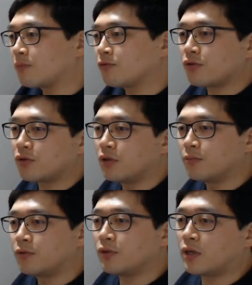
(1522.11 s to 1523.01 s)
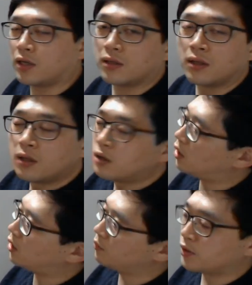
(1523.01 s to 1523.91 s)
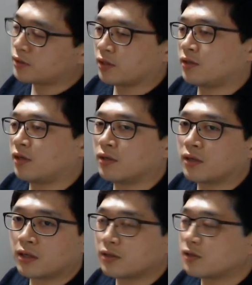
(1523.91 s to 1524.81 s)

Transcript: 압축기로 넘어오니까 아 뭔가 장치에 영향이